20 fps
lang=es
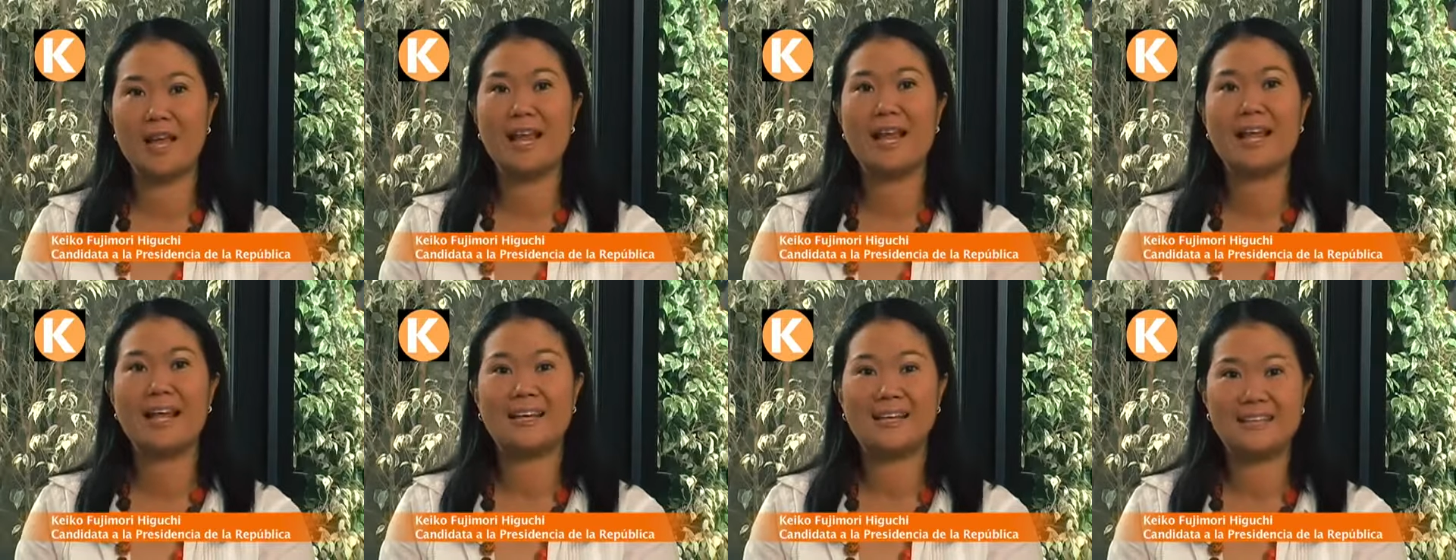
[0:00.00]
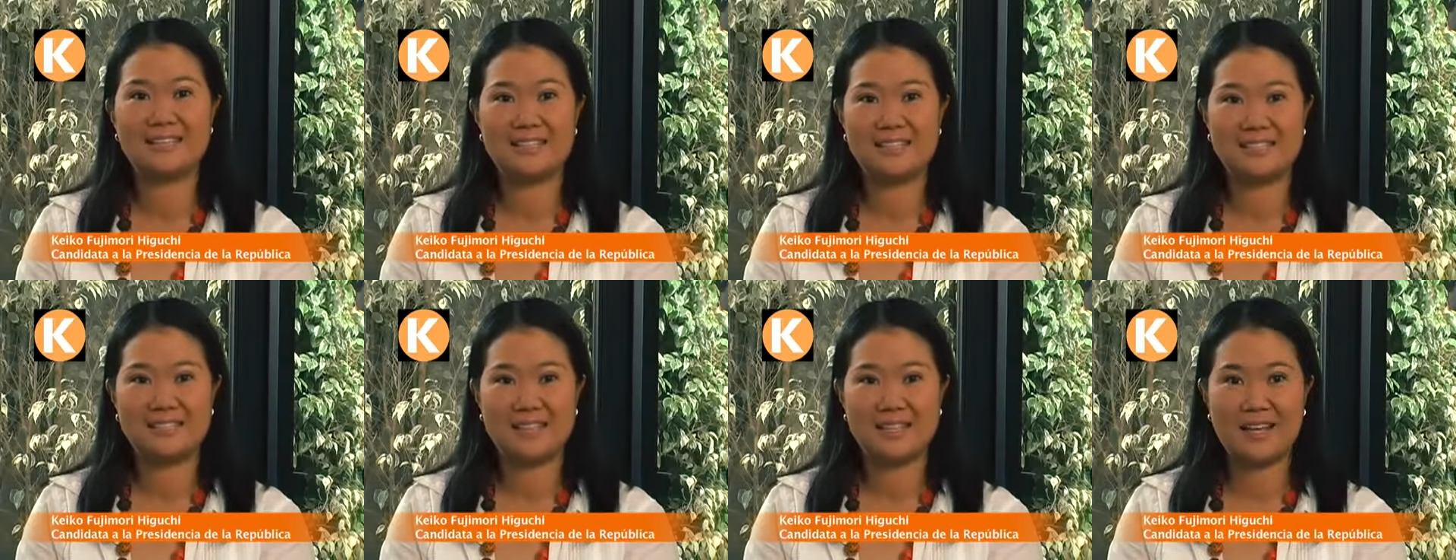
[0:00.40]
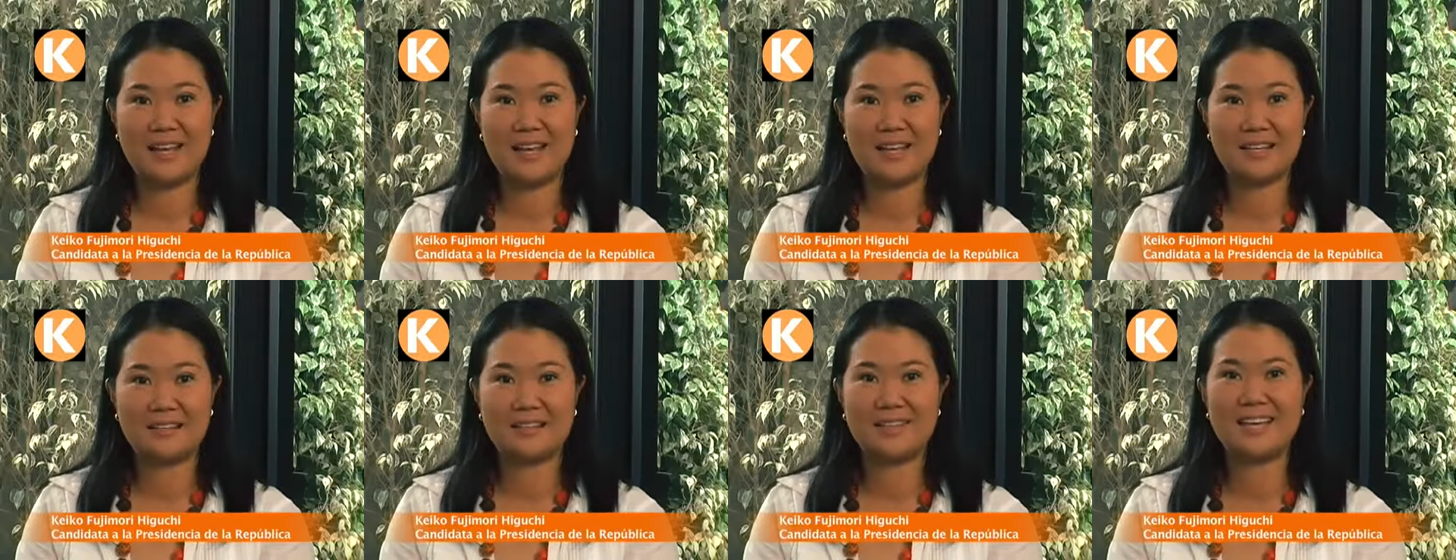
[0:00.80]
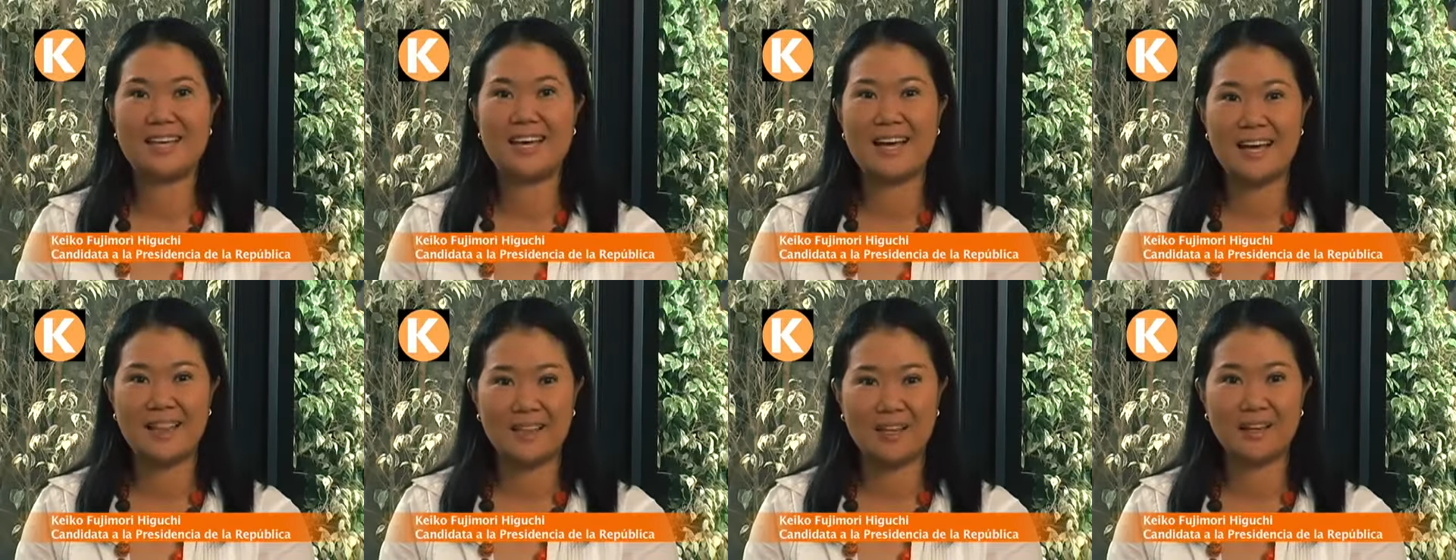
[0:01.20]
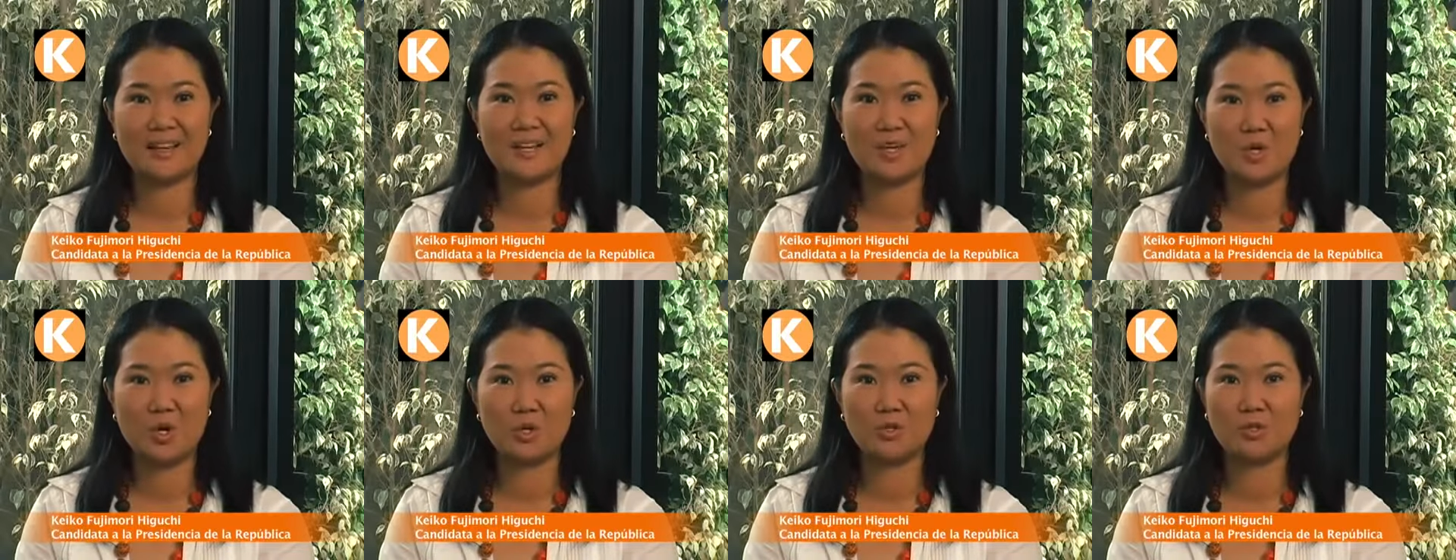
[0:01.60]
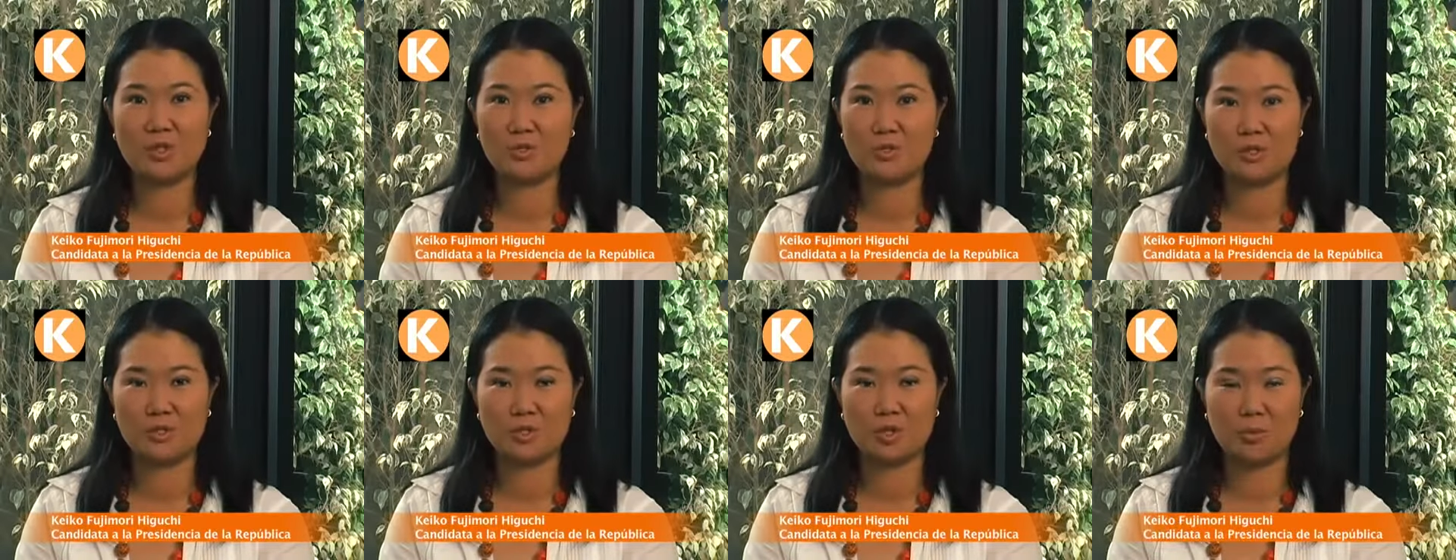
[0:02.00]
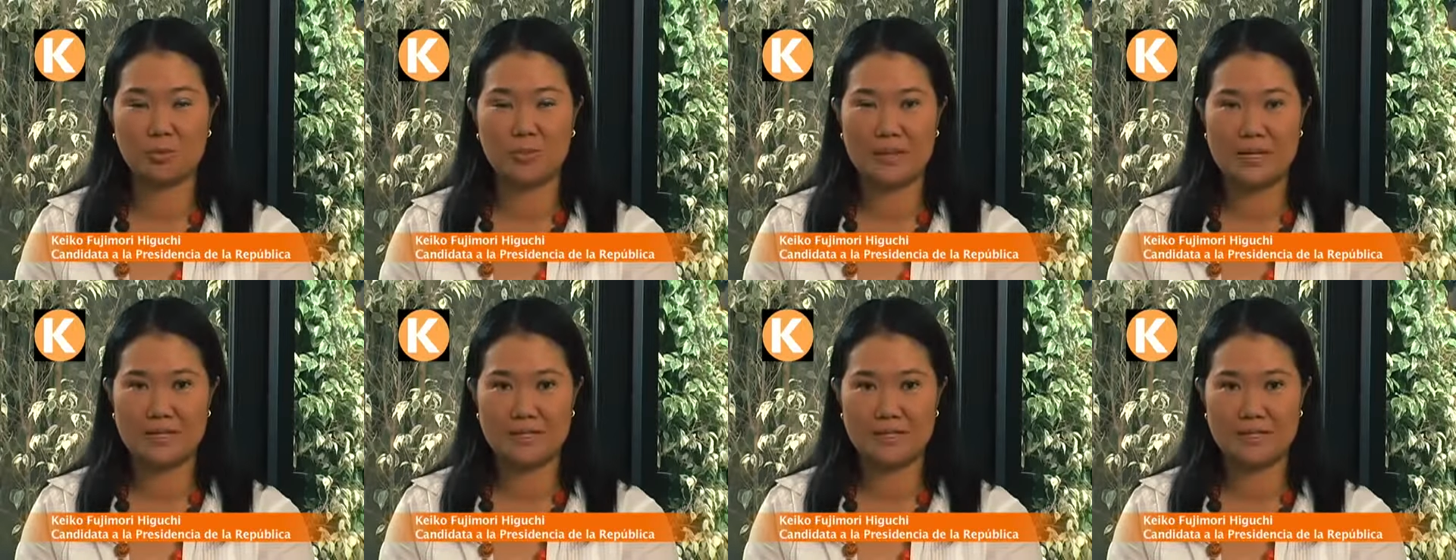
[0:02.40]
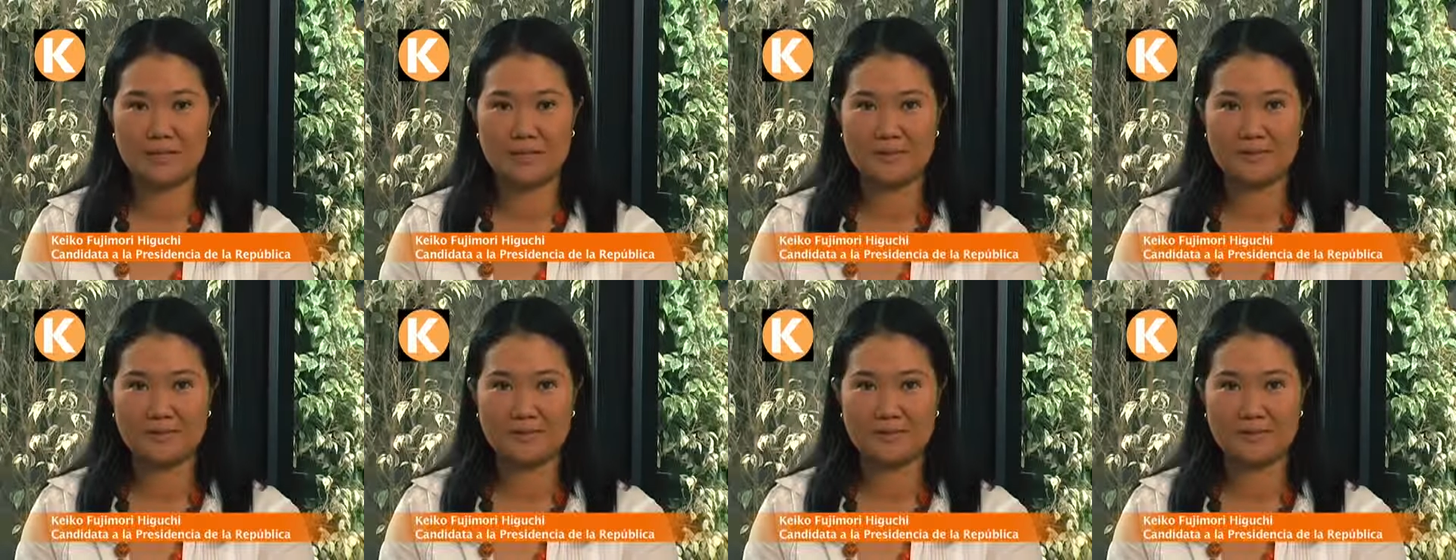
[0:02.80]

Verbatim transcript: las necesidades de cada rincón de nuestro país.